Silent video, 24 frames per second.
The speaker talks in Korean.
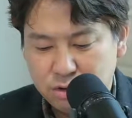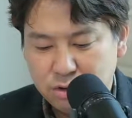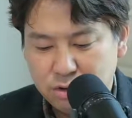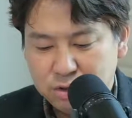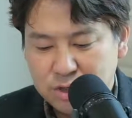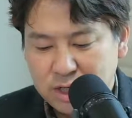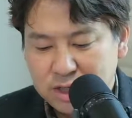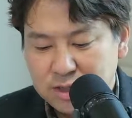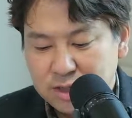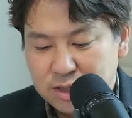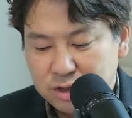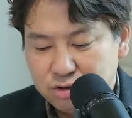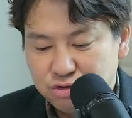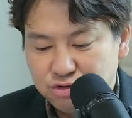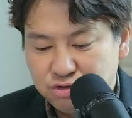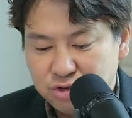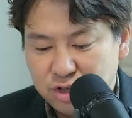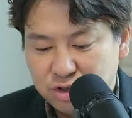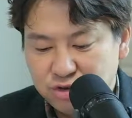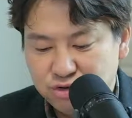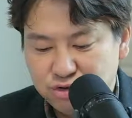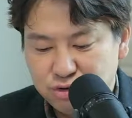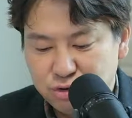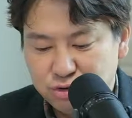그리고
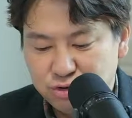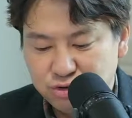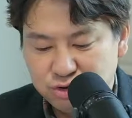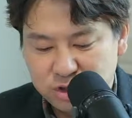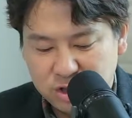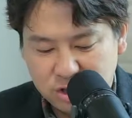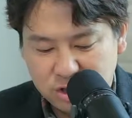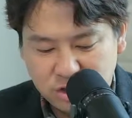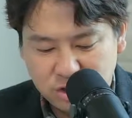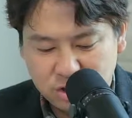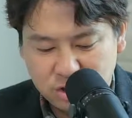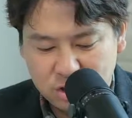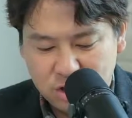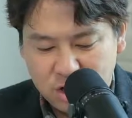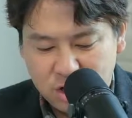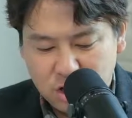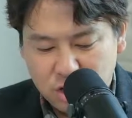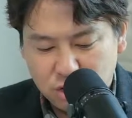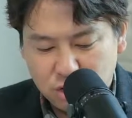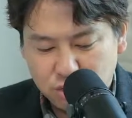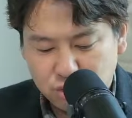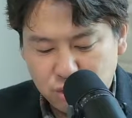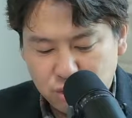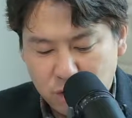산상수훈의 주요 주제는
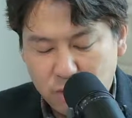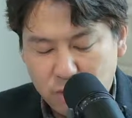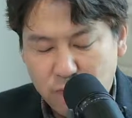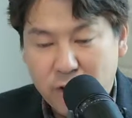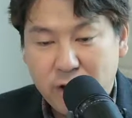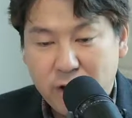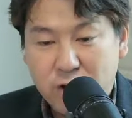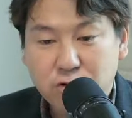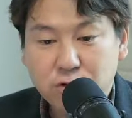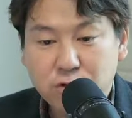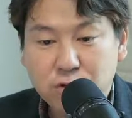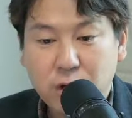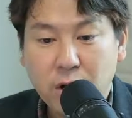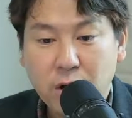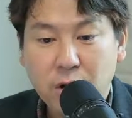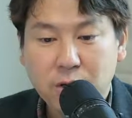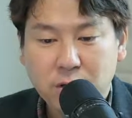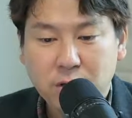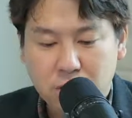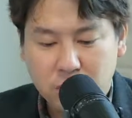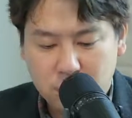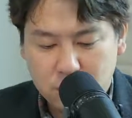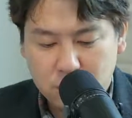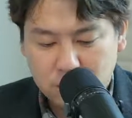그동안
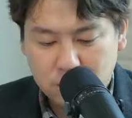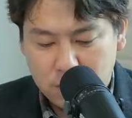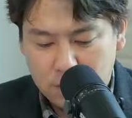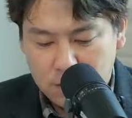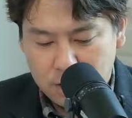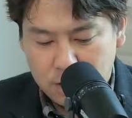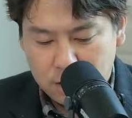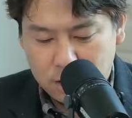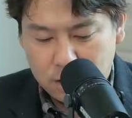왜곡되었던